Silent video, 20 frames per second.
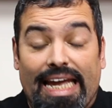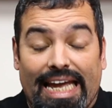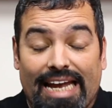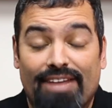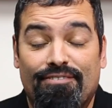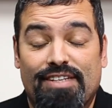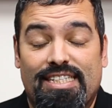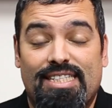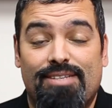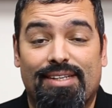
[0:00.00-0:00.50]
El
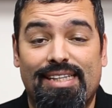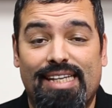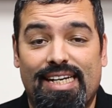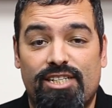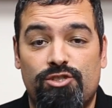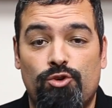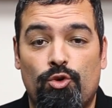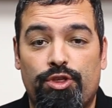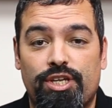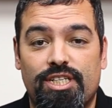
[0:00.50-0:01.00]
Festival de
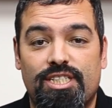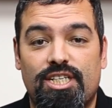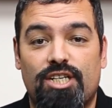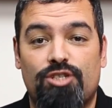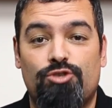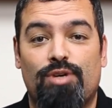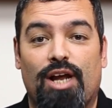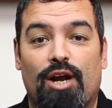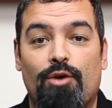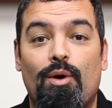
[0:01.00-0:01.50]
las Luces
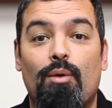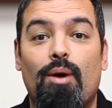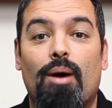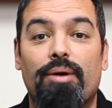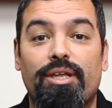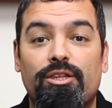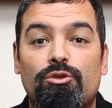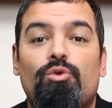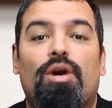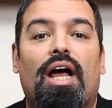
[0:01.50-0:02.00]
es una nueva
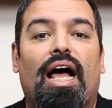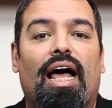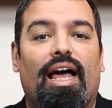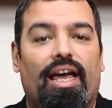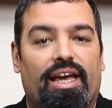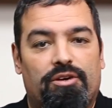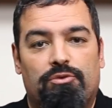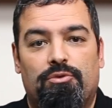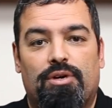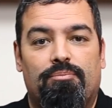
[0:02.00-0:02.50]
aventura
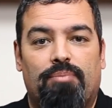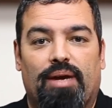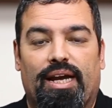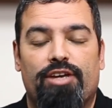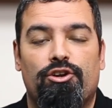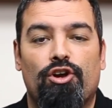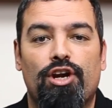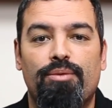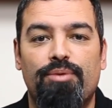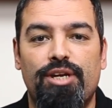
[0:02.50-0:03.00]
en un
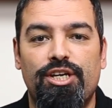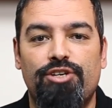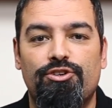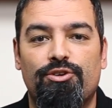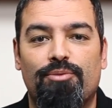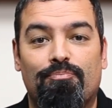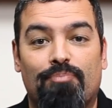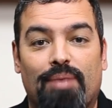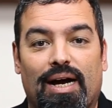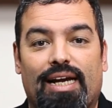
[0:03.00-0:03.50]
pequeño
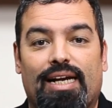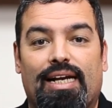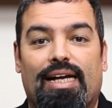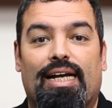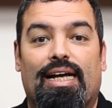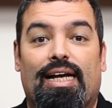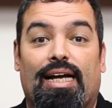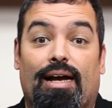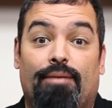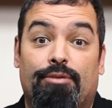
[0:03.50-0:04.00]
librillo
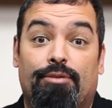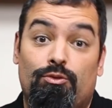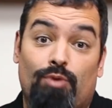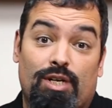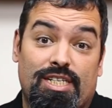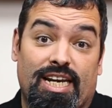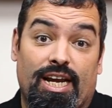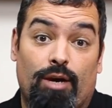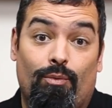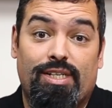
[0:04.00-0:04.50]
para Aventuras
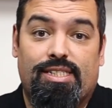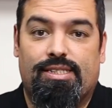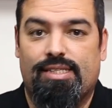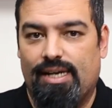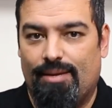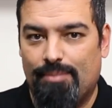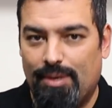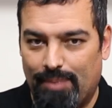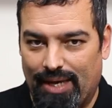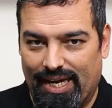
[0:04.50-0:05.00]
en
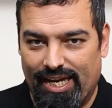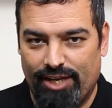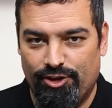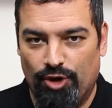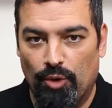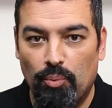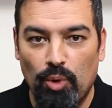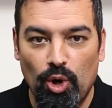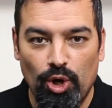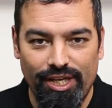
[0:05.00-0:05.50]
Ecuestria, mi
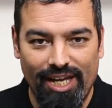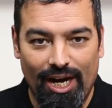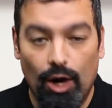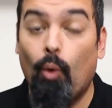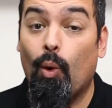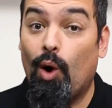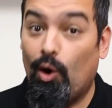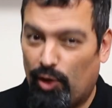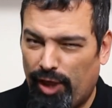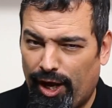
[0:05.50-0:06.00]
pequeño pony, el
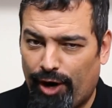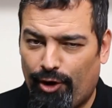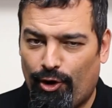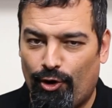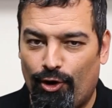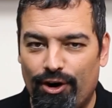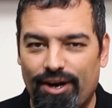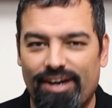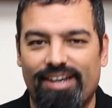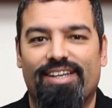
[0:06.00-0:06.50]
juego de
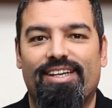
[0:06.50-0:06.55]
rol.